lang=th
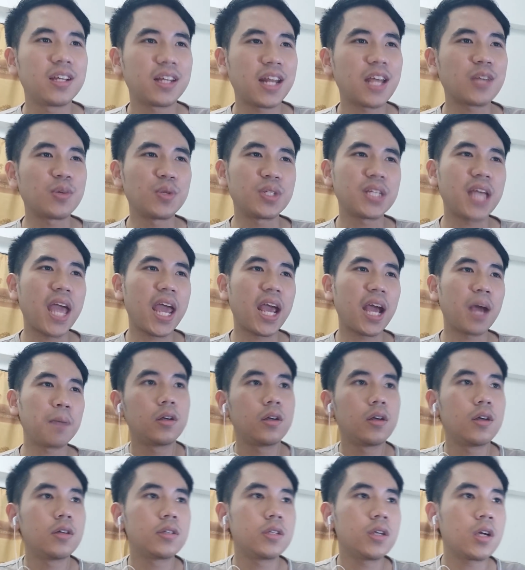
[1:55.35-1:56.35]
น่าสนใจครับ
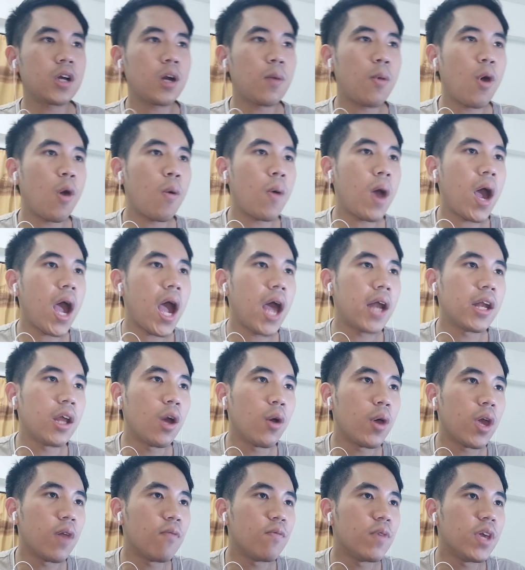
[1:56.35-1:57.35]
ซึ่งเขาบอกว่าเดี๋
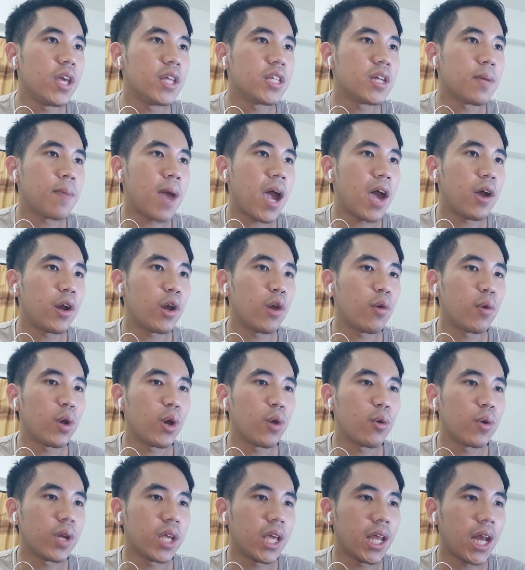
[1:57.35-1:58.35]
ยว MB จะมา
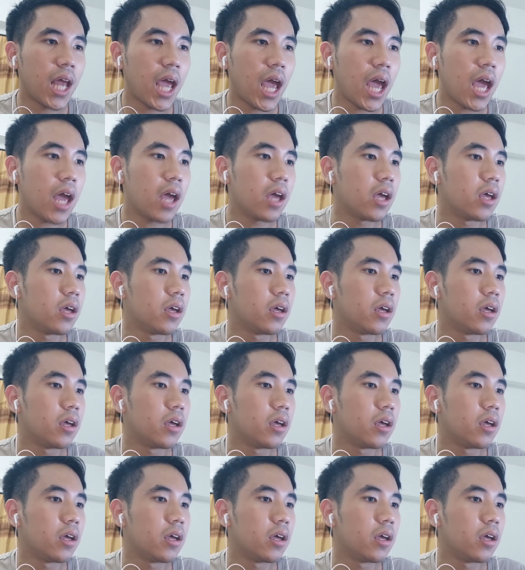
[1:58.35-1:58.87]
เร็วๆนี้นะฮะ